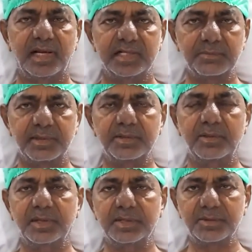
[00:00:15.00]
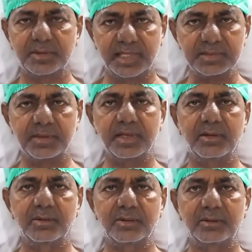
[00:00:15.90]
ఆసుపత్రిలో యశోద
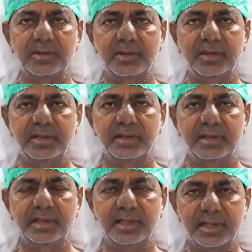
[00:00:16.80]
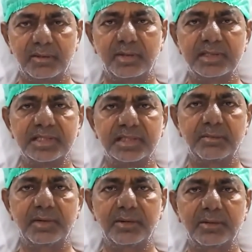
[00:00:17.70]
హాస్పిటల్లో నేను ఇక్కడ ఉన్న ఈ
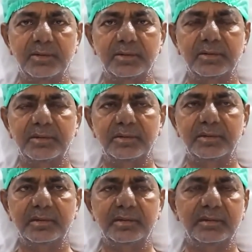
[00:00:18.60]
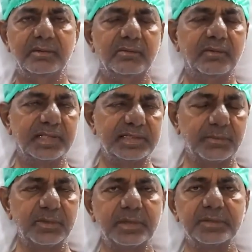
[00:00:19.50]
సందర్భంలో వైద్య
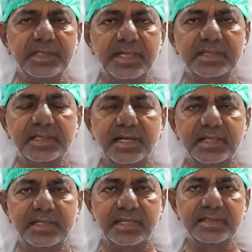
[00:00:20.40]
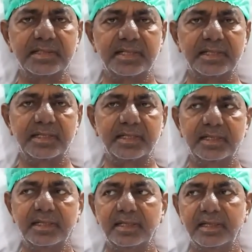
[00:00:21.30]
బృందం సీరియస్గా నన్ను హెచ్చరించింది ఏంటంటే
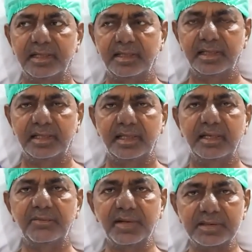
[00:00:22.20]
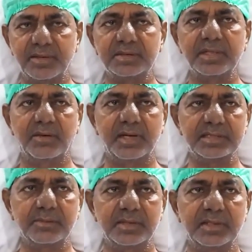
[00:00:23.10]
ఇన్ఫెక్షన్ వచ్చే
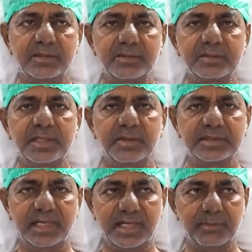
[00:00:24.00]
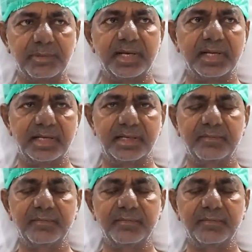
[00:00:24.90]
అవకాశం ఉంటుంది దాంతో సమస్య ఇంకా పెరిగి